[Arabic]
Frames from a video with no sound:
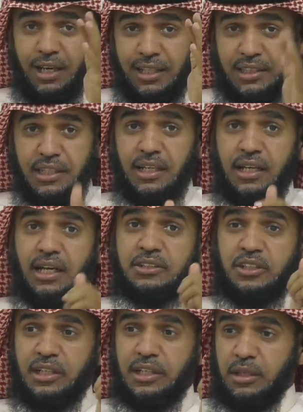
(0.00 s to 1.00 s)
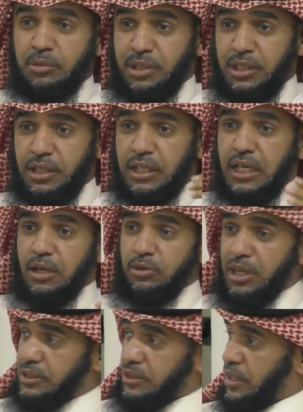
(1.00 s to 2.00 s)
حتى الاجر لك باذن الله
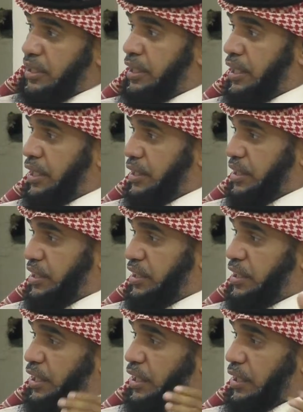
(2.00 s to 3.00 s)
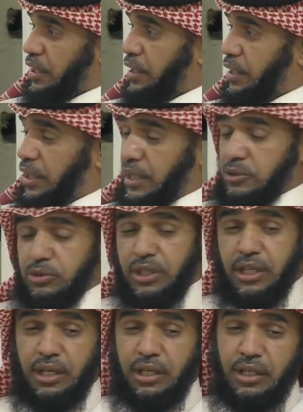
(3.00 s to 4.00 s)
والاجر لنا ايضا احنا نعم. ذكرنا الناس نعم.
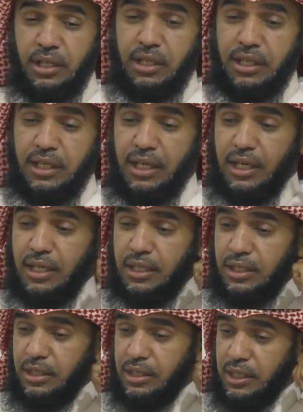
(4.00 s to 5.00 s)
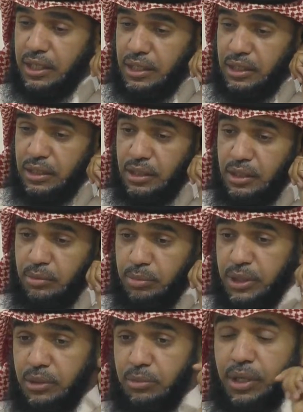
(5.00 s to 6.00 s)
وذكرنا الاخرين ايضا نعم.
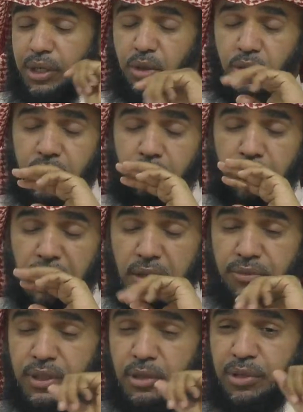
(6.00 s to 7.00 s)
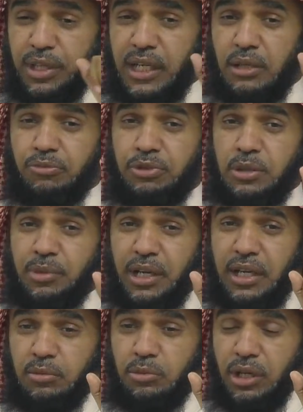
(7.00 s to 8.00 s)
بالتبرع لوقف المضيلف في
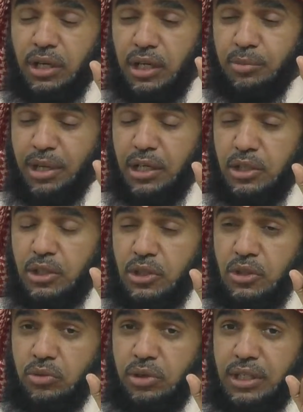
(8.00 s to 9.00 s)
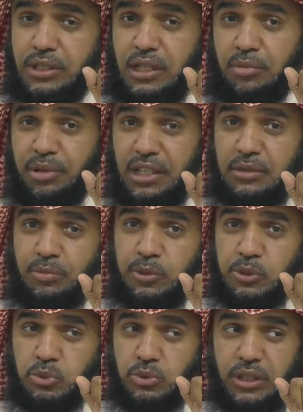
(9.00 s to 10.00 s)
مكه المكرمه والحسابات
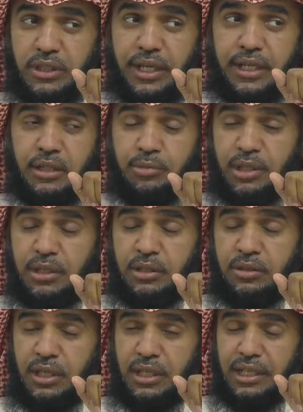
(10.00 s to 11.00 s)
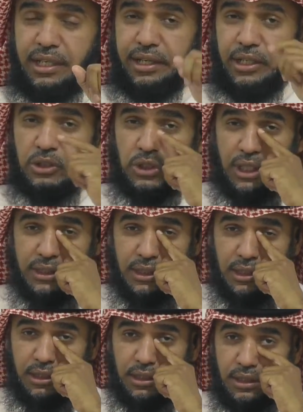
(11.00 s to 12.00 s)
موجوده دائما على
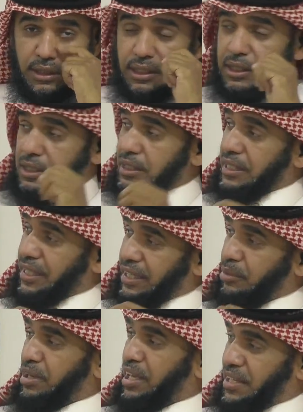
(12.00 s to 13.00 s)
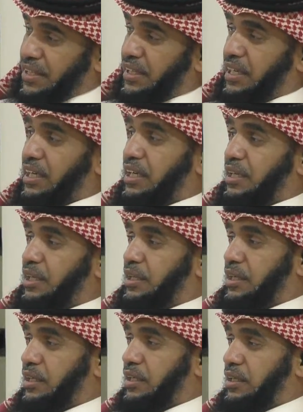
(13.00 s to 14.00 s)
الشاشه كلمه حث الاخرين
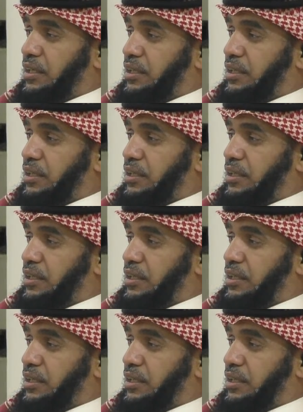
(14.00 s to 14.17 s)
على